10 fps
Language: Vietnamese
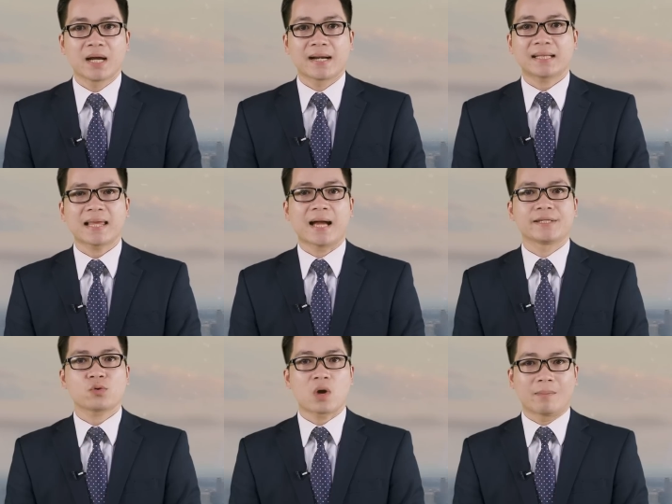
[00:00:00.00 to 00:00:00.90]
đã thả
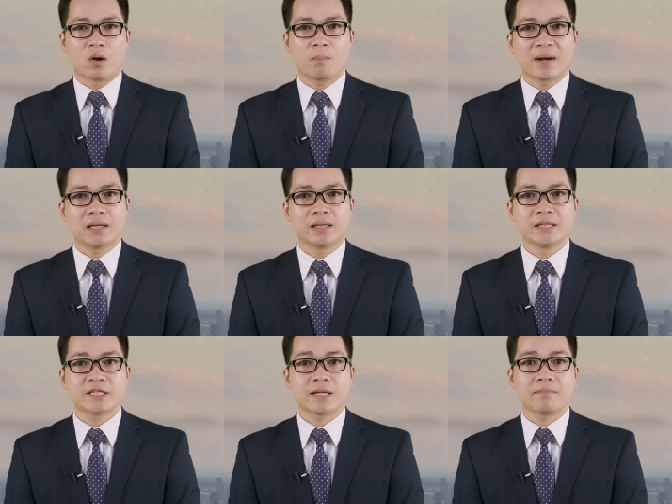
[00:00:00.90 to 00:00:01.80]
những quả bóng bay
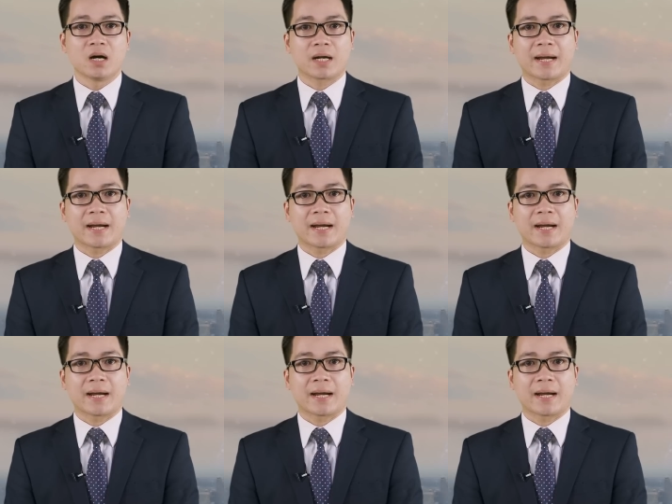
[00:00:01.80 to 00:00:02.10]
lớn trên bờ